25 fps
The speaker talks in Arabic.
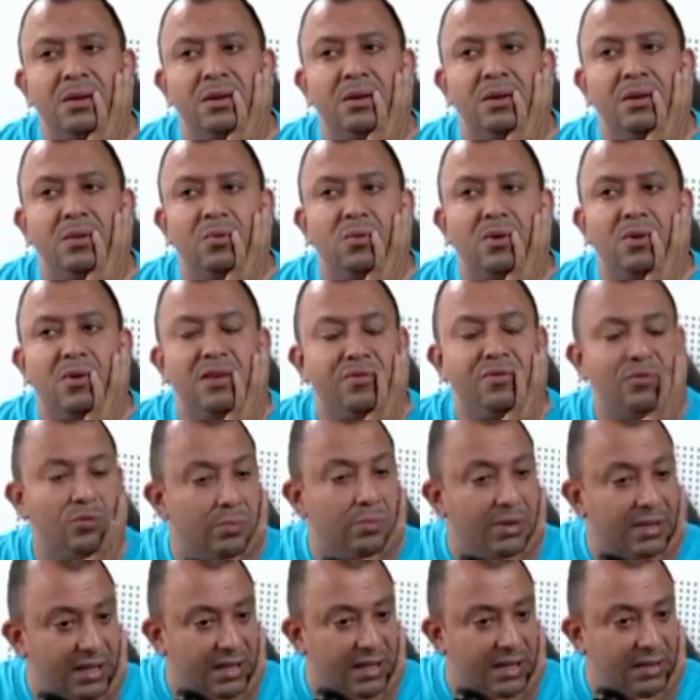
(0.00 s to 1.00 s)
الواف آه،
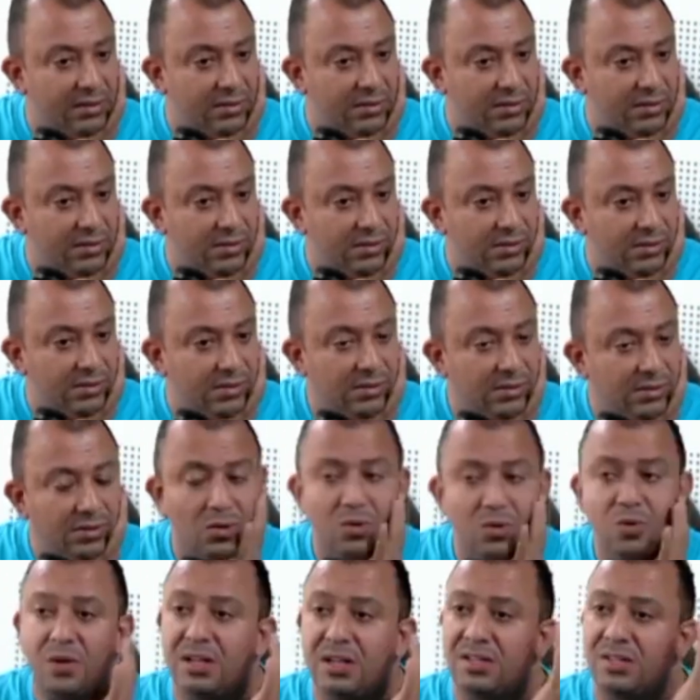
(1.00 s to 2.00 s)
وبركان وي
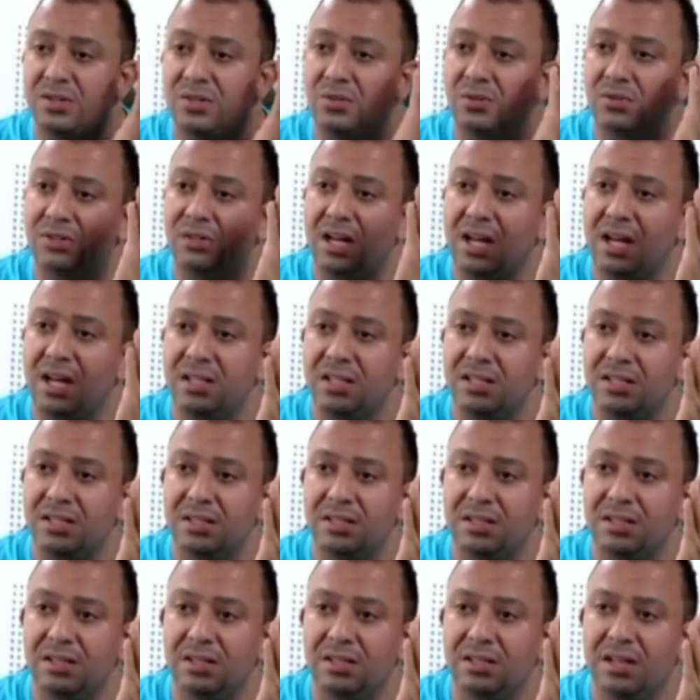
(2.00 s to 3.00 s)
كرة سونترات
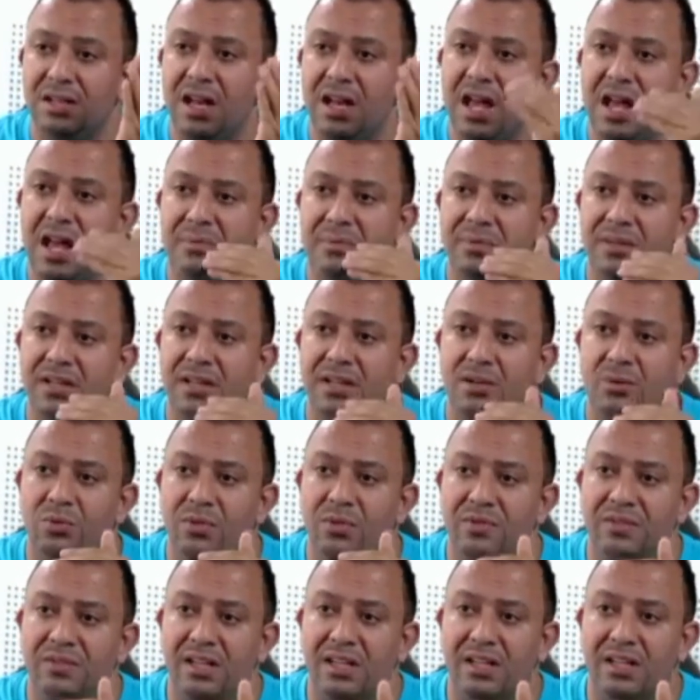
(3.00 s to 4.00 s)
لعاب ديال
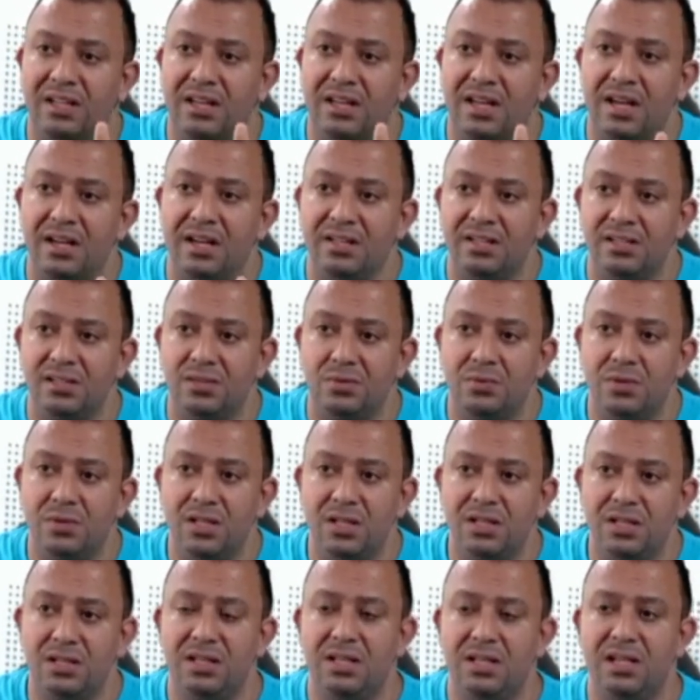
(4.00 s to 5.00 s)
الواف دخل كاري
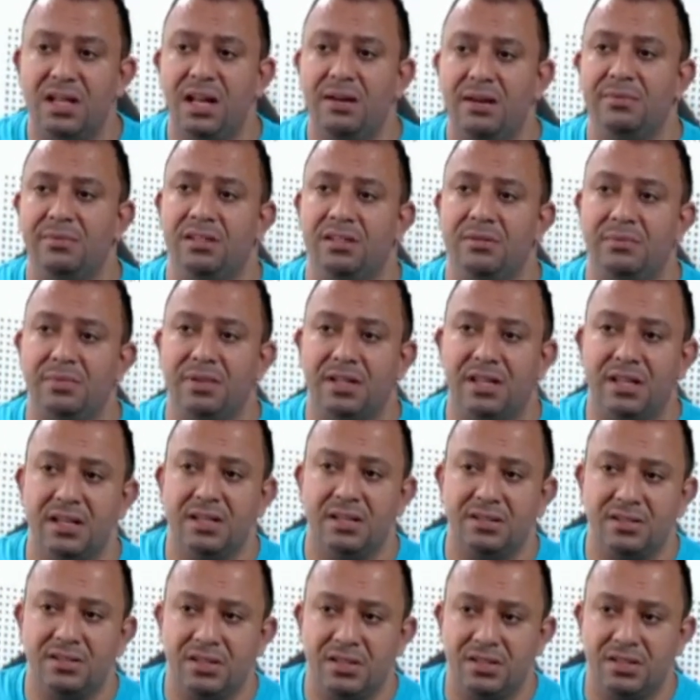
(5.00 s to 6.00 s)
زويت اللعاب ديال
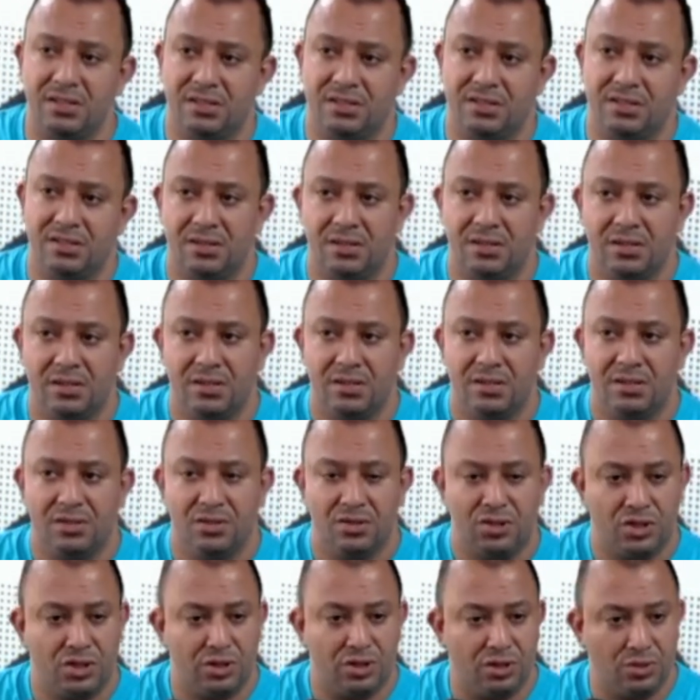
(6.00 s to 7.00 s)
بركان تهز
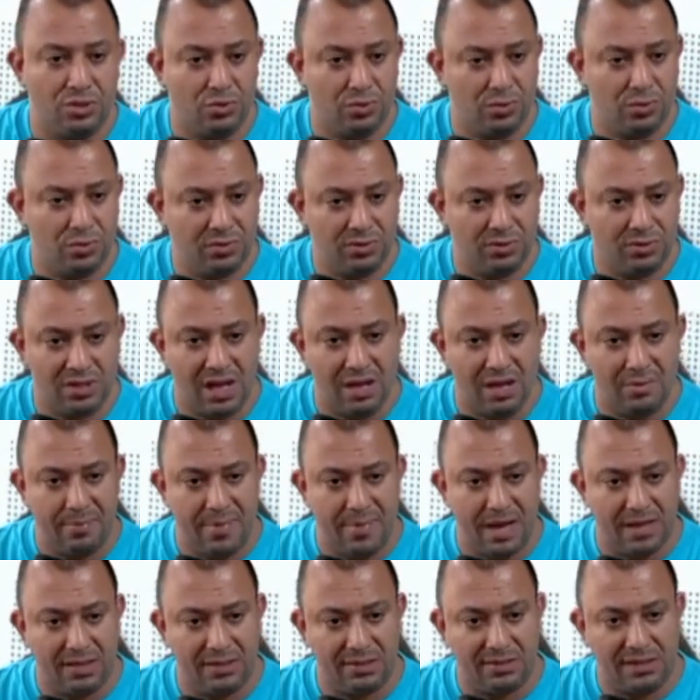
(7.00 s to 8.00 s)
شدوا داه
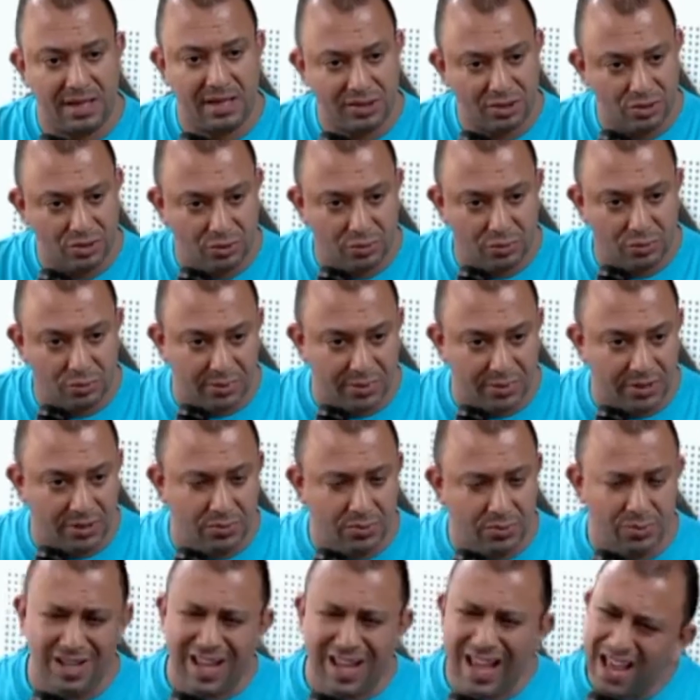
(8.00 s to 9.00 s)
مع الدار شدوا
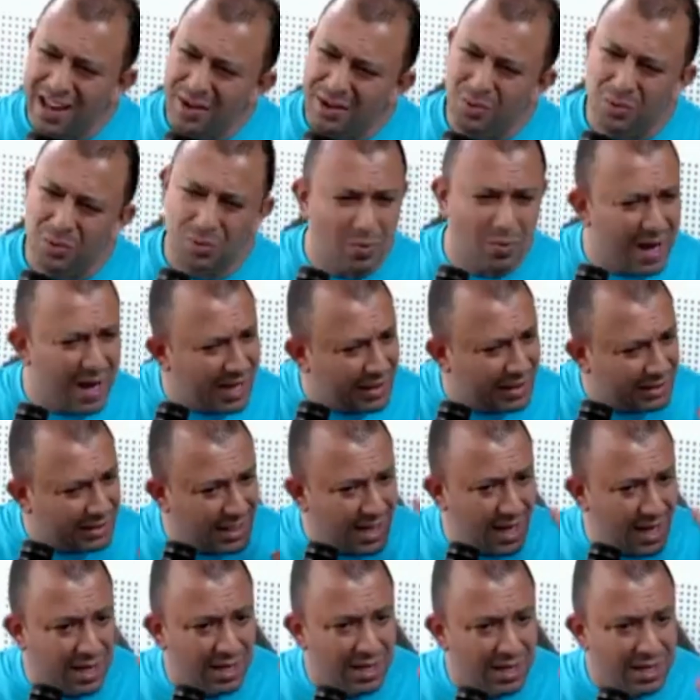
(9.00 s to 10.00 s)
بيدو القانون
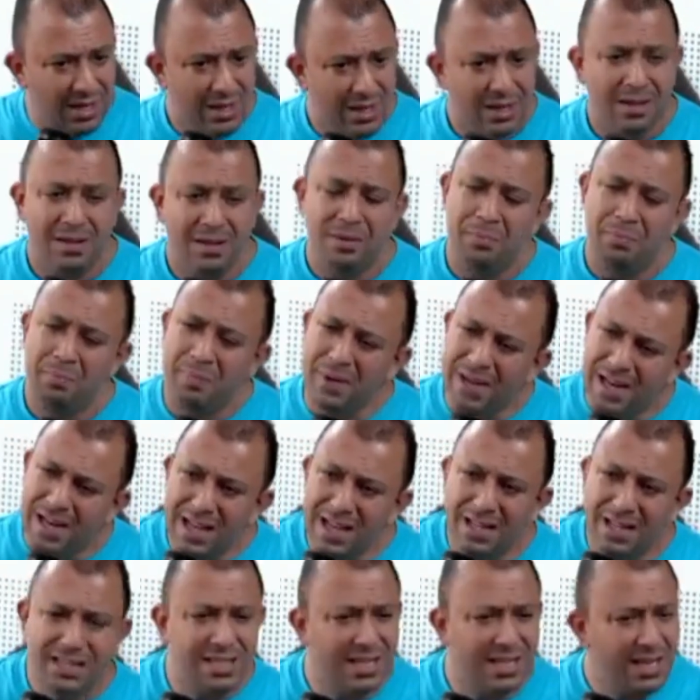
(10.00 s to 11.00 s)
واضح بيلانتي ما
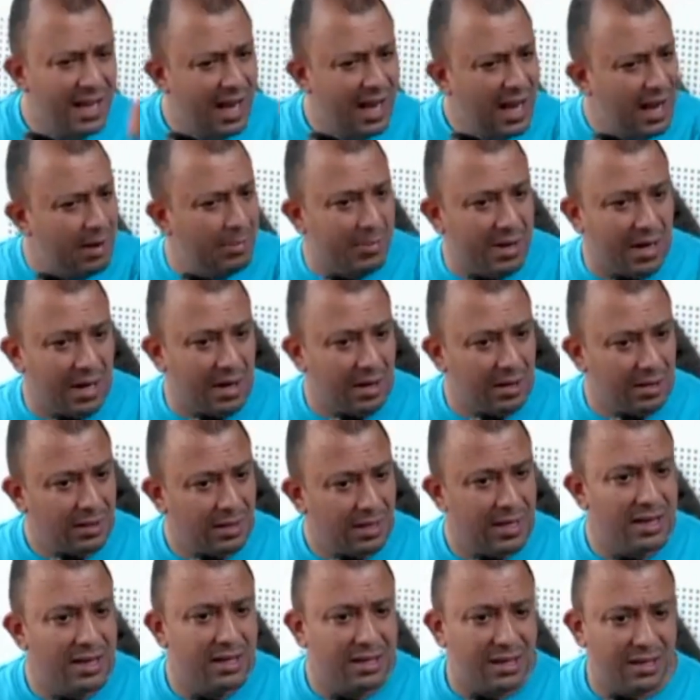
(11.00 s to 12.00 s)
بيلانتي حمراء
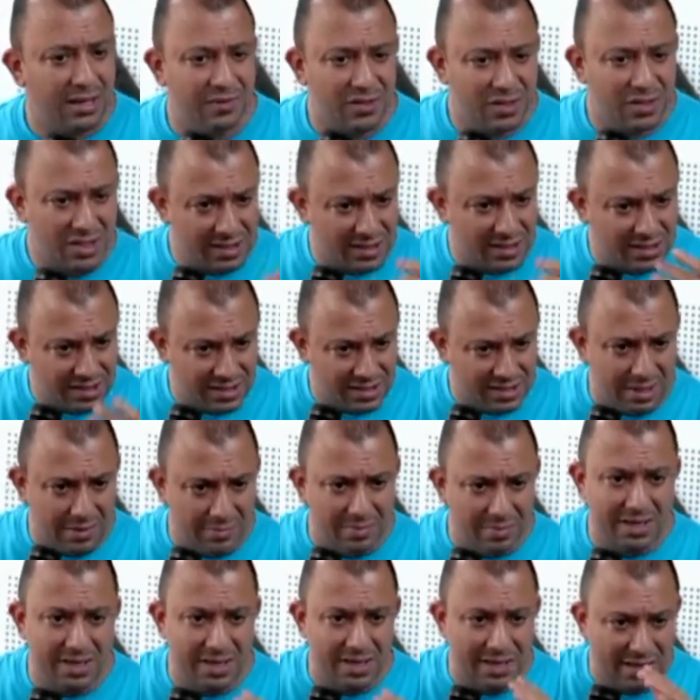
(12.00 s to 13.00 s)
لانك كيفاش
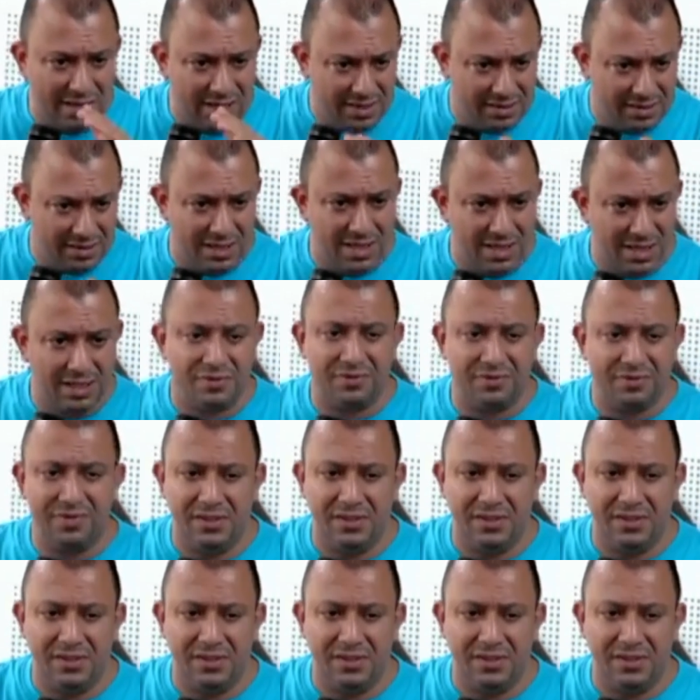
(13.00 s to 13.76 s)
كتستعمل اليد ديالك في